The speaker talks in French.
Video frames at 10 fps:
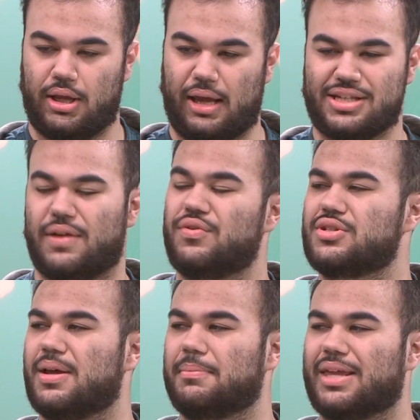est-ce que vous
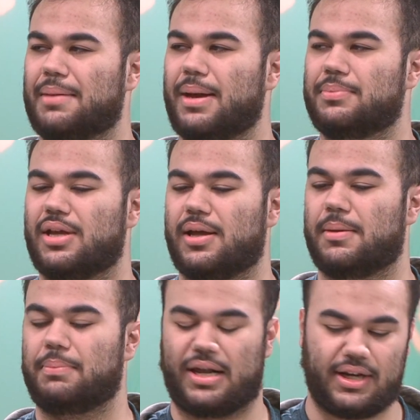sommes capable de
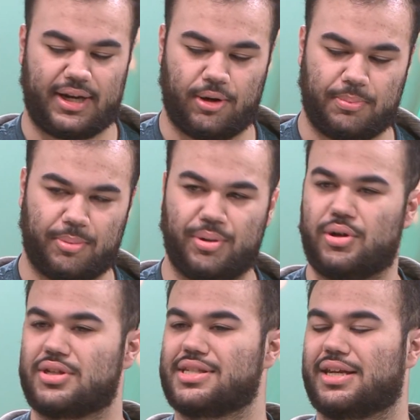parler au propos
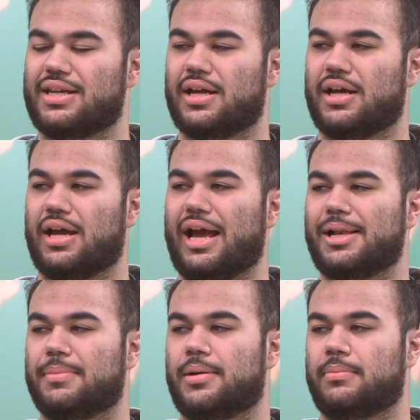de cet euh,
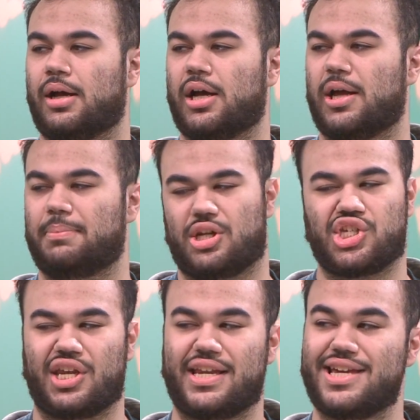album en
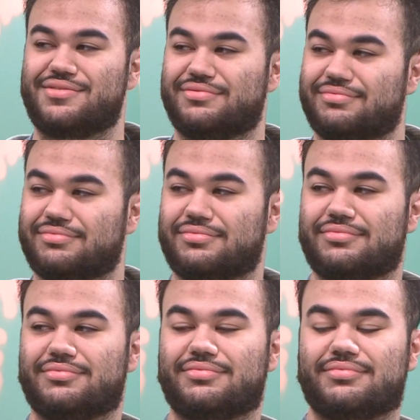particulier?
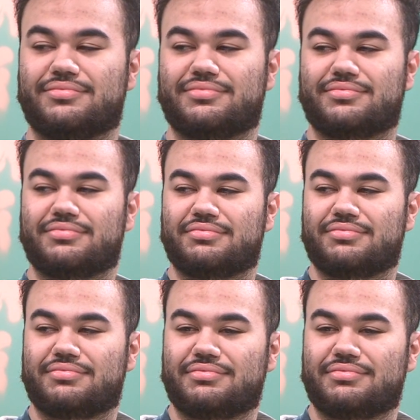Euh, en fait, ouais, donc euh,